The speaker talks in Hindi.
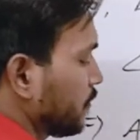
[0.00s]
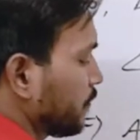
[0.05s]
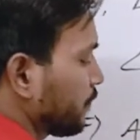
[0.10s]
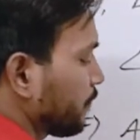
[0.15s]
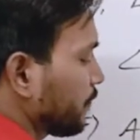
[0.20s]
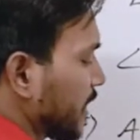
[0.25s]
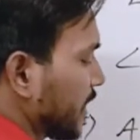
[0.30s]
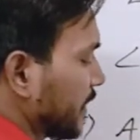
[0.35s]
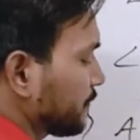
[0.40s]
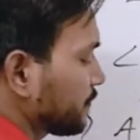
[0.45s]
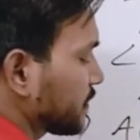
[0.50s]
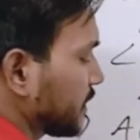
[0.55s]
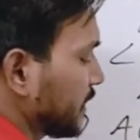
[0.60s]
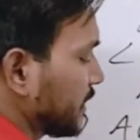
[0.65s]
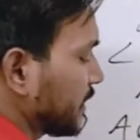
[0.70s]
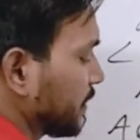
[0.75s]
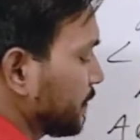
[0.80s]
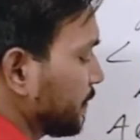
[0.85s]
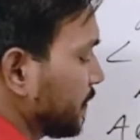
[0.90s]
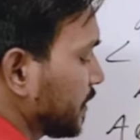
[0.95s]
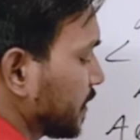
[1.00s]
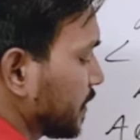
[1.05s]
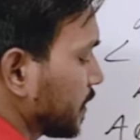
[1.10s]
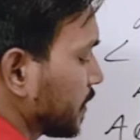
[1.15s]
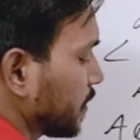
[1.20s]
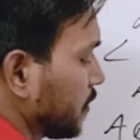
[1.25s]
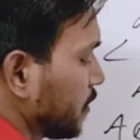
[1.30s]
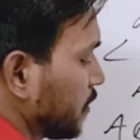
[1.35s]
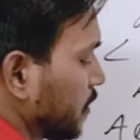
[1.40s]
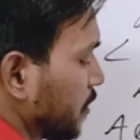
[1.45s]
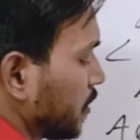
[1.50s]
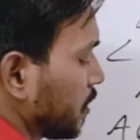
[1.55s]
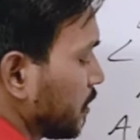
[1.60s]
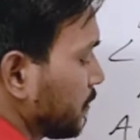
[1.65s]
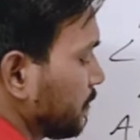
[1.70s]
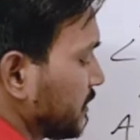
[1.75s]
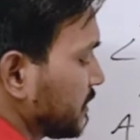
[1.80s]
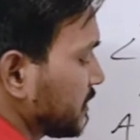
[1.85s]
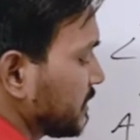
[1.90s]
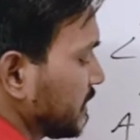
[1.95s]
फाइव सेंटीमीटर और
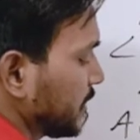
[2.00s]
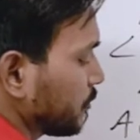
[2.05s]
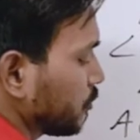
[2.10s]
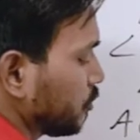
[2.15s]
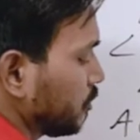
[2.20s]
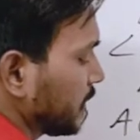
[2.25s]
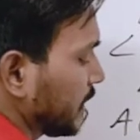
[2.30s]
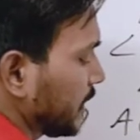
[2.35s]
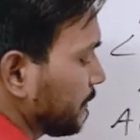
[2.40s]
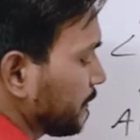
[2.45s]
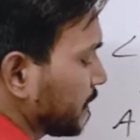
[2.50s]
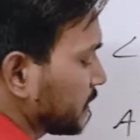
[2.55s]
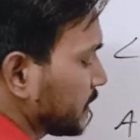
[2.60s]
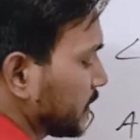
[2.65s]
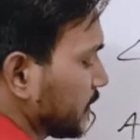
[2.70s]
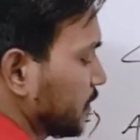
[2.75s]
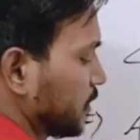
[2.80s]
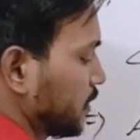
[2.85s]
बी सी हमको नहीं पता